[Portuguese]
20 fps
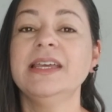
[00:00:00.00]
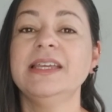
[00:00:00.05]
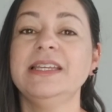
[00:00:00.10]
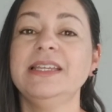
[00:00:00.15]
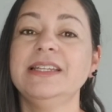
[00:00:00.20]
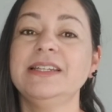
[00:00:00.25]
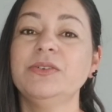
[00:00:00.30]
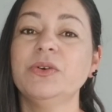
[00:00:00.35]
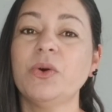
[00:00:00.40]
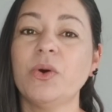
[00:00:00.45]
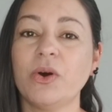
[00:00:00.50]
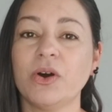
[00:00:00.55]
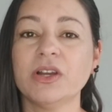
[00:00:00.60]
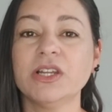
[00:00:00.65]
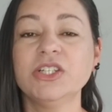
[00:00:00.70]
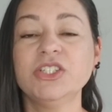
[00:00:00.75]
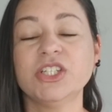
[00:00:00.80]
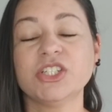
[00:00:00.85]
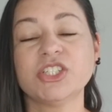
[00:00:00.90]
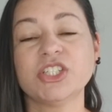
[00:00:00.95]
e no
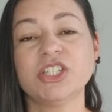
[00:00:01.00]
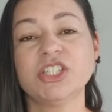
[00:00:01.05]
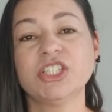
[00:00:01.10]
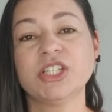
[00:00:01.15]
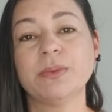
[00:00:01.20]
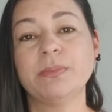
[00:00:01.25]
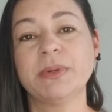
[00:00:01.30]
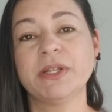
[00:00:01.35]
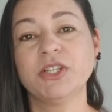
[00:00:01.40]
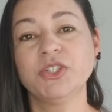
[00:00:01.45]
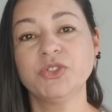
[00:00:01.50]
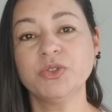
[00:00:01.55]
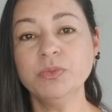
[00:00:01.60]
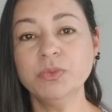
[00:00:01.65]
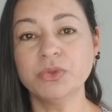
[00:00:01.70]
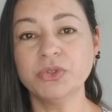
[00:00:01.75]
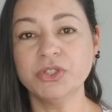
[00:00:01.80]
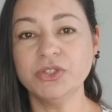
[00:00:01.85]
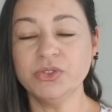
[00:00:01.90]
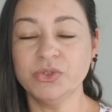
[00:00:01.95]
college a gente aprende
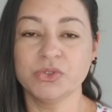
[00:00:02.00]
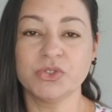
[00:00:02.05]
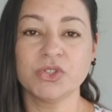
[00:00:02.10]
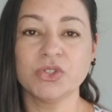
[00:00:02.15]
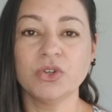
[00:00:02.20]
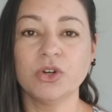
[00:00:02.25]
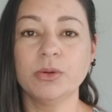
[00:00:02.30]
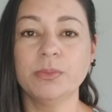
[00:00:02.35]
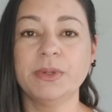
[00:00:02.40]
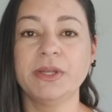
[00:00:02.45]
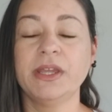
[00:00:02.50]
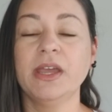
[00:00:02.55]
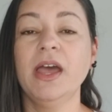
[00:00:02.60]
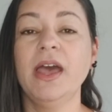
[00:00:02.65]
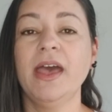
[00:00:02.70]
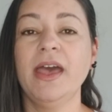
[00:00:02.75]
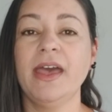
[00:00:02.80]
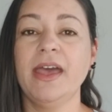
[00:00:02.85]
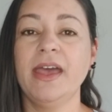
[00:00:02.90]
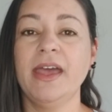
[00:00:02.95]
muito sobre
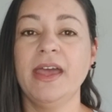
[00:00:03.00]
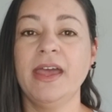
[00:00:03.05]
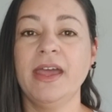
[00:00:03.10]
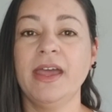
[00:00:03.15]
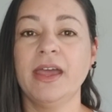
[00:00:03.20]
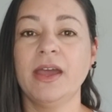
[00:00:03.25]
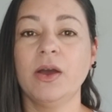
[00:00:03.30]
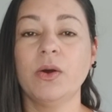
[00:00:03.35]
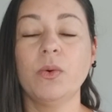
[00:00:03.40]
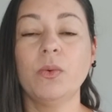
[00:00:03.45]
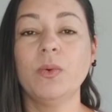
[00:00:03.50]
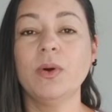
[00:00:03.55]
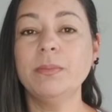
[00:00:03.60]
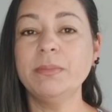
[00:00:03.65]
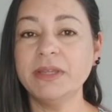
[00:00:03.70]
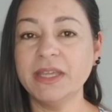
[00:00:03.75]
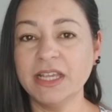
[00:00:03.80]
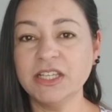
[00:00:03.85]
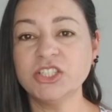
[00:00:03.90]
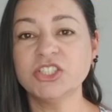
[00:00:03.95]
é, o
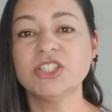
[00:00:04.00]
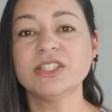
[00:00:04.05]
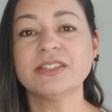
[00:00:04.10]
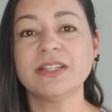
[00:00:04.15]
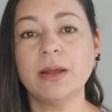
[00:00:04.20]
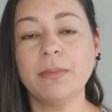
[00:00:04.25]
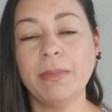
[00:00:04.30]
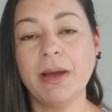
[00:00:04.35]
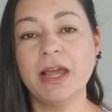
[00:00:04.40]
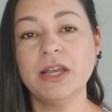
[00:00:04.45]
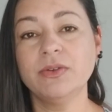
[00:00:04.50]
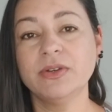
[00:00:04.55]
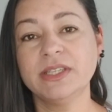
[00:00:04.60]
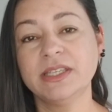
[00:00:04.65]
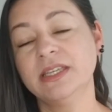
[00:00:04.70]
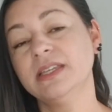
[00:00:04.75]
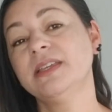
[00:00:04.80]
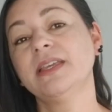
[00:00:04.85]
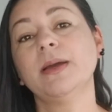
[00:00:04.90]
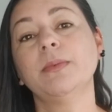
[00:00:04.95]
ambiente de trabalho
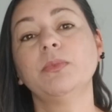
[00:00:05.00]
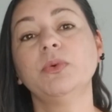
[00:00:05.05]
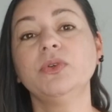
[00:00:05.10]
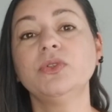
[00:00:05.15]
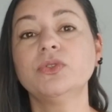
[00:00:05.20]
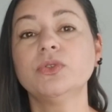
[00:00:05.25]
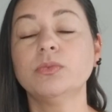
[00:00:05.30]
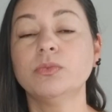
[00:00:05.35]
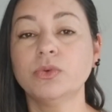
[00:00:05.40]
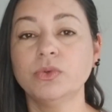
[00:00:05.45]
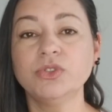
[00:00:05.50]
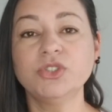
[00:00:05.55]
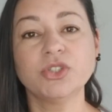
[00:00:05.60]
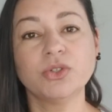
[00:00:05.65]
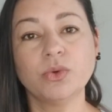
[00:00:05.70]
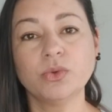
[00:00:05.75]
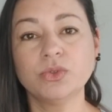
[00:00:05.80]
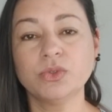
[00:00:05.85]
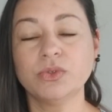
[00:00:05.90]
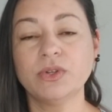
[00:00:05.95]
aqui que é muito
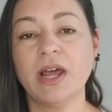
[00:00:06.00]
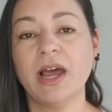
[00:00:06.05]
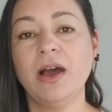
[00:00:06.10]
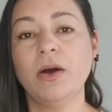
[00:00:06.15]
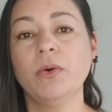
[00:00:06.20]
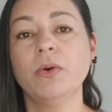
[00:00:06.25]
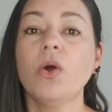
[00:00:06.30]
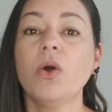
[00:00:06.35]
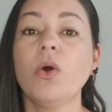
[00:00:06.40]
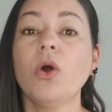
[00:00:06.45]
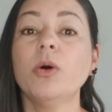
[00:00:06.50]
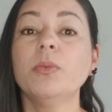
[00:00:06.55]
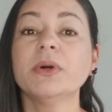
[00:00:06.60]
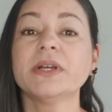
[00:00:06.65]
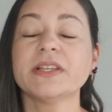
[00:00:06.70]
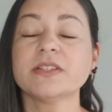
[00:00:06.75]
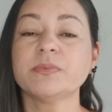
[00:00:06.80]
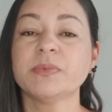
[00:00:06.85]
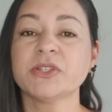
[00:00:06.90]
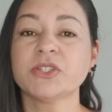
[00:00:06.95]
multicultural, como
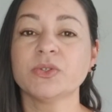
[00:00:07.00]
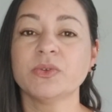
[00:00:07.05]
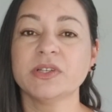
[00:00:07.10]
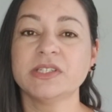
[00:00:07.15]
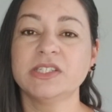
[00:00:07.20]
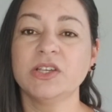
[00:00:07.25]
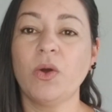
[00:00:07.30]
que as pessoas se